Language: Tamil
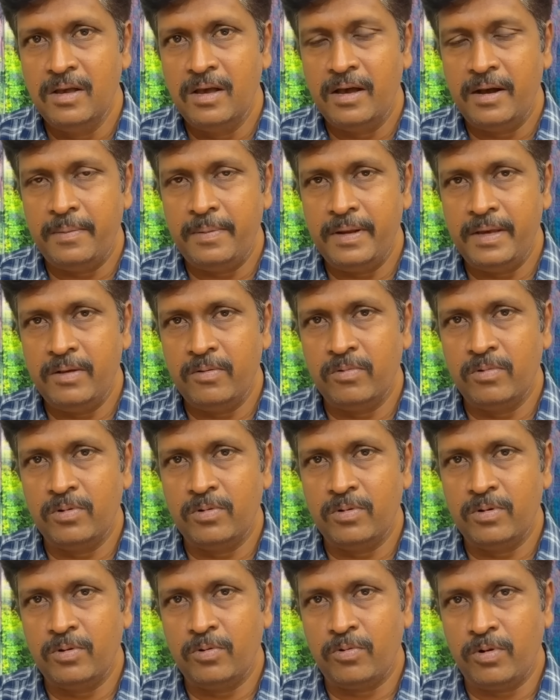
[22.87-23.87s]
அப்படியே
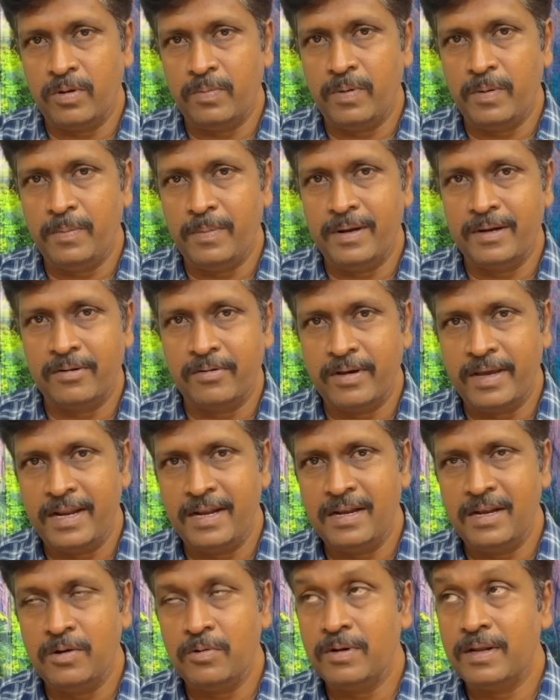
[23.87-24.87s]
உங்களுக்கு ஒரு குழப்பமாக இருக்கும்
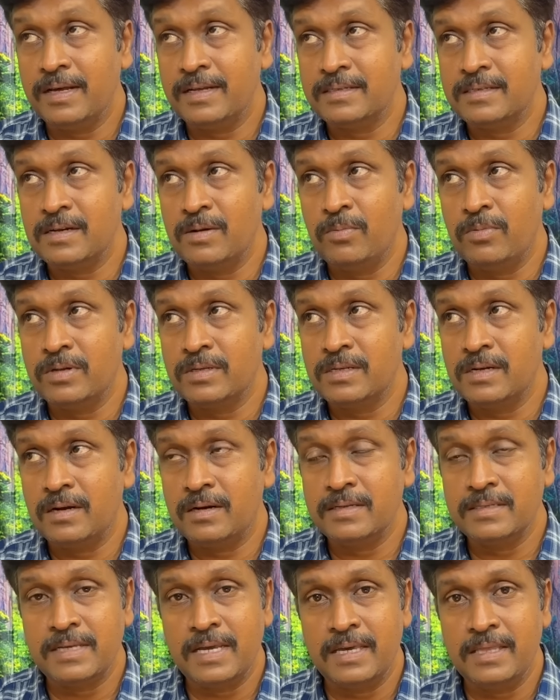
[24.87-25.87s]
என்ன ஒரு அரசல்
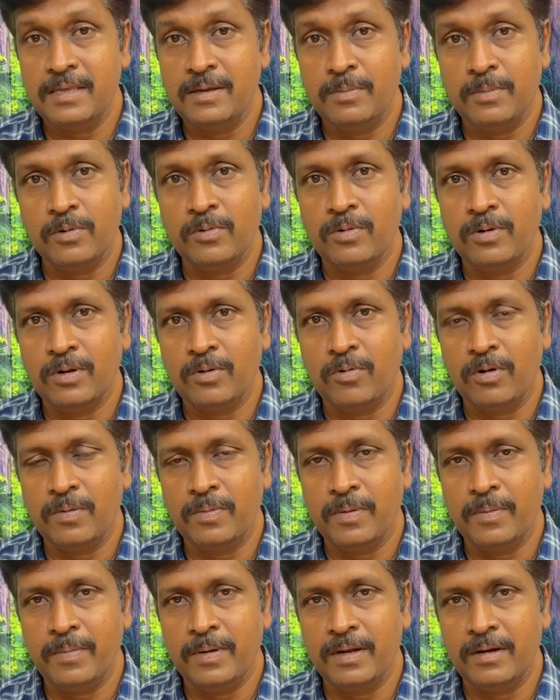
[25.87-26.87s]
புரசலான செய்தி அப்படின்னு உங்களுக்கு
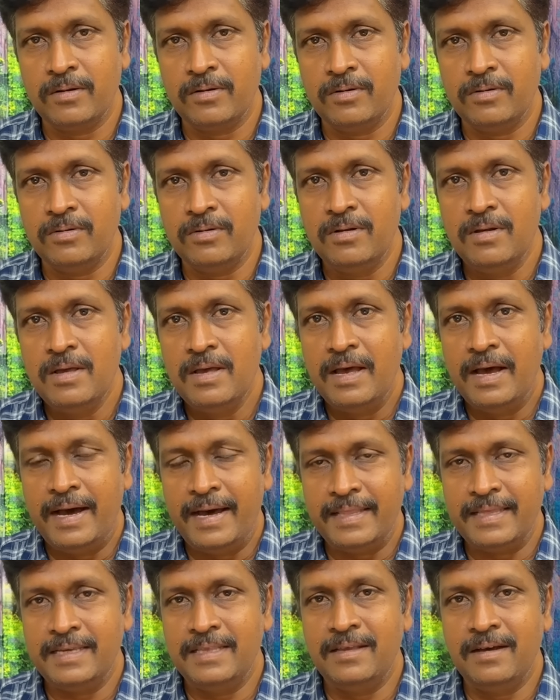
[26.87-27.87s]
குழப்பமாக இருக்கும்
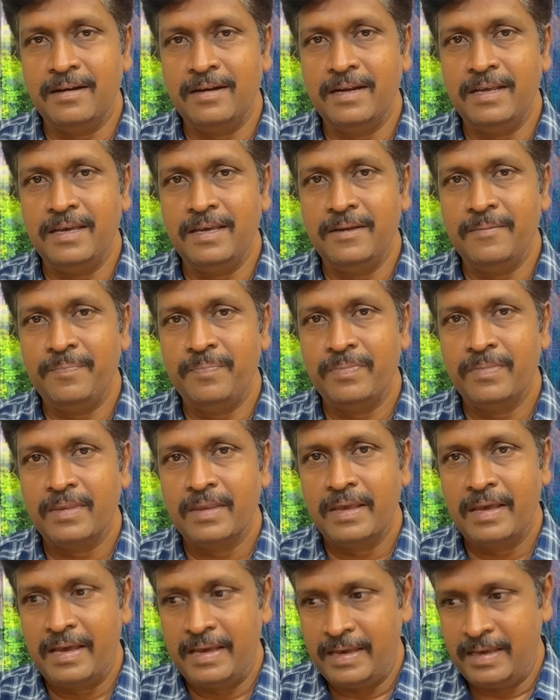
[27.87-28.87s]
அதை தாண்டி
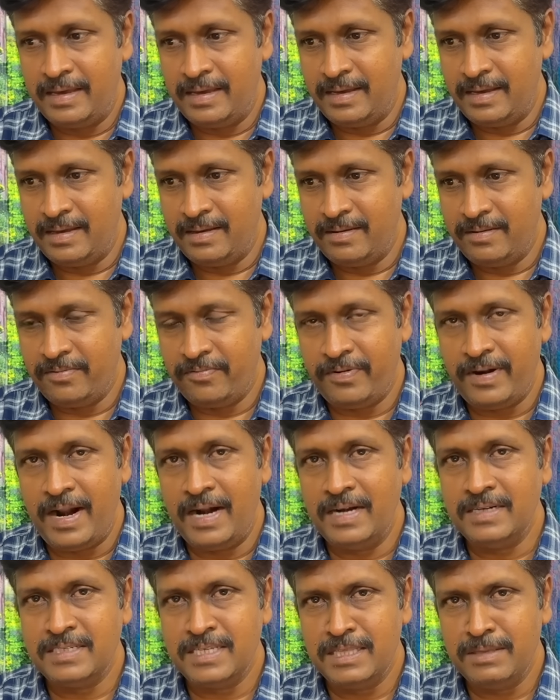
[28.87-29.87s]

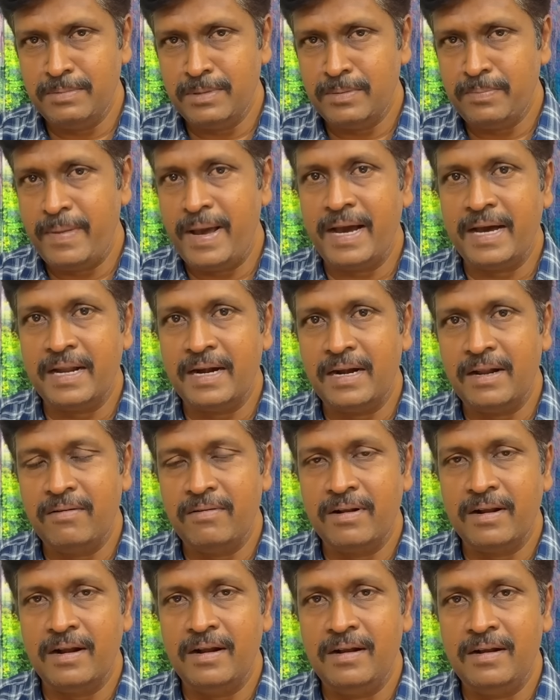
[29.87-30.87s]
பிரான்ஸ் அதிபர் மேக்ரான்
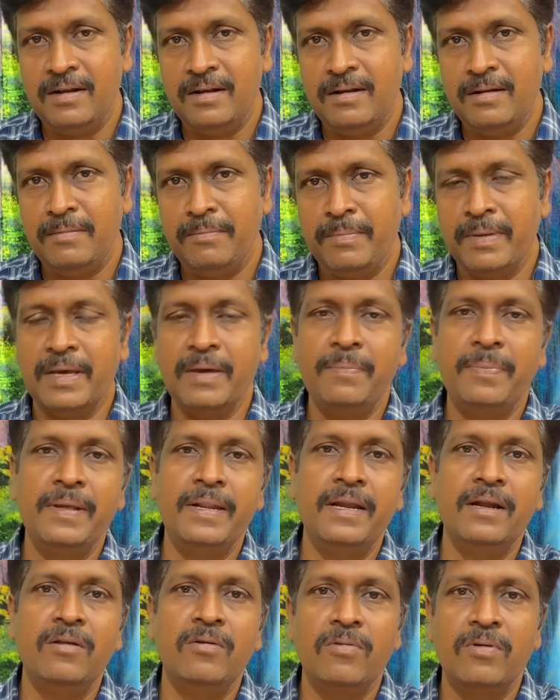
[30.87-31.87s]
அவர்கள்
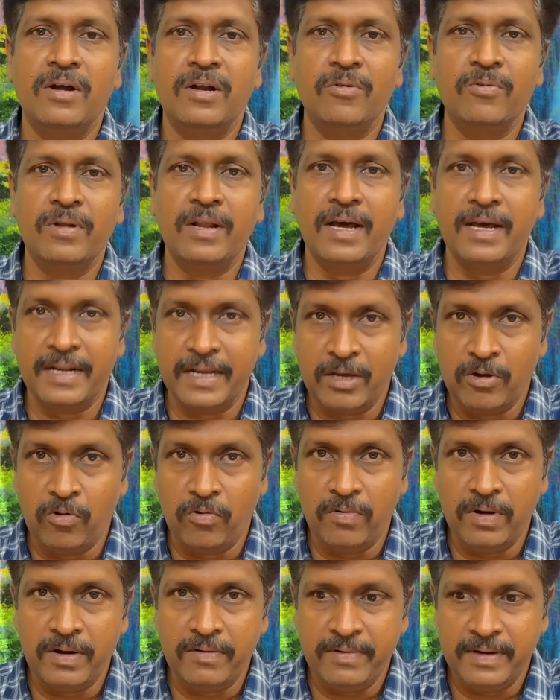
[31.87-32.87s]
மிகப்பெரிய அளவுக்கான ஒரு
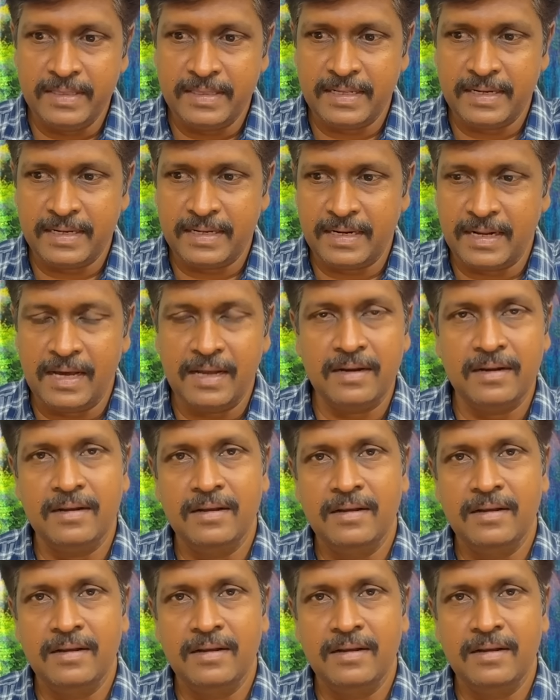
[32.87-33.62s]
அரைக்கோவிலை விடுத்திருக்கிறார்